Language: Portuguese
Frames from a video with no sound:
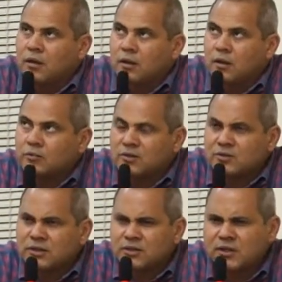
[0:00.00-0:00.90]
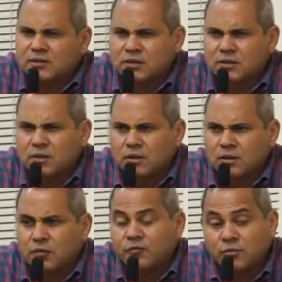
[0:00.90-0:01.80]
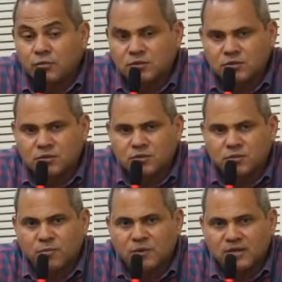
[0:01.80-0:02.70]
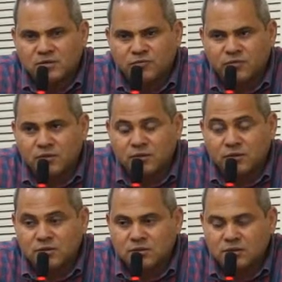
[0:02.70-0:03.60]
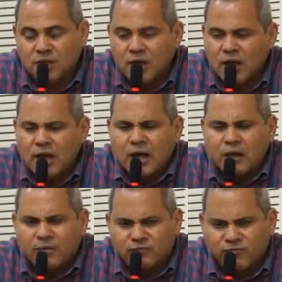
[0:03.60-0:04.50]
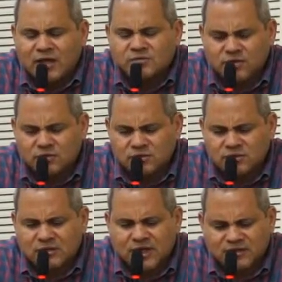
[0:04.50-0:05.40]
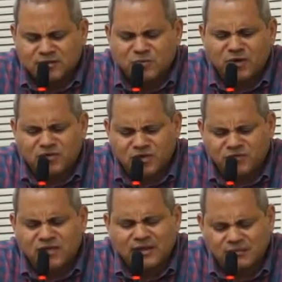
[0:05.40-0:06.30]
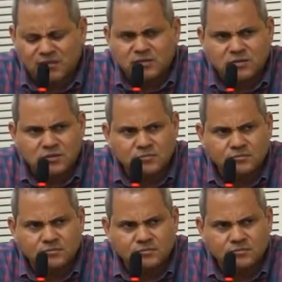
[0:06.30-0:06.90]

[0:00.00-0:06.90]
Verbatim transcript: Eu tenho certeza que eu fico triste, a população fica triste, vários vereadores da casa também acho que fica triste.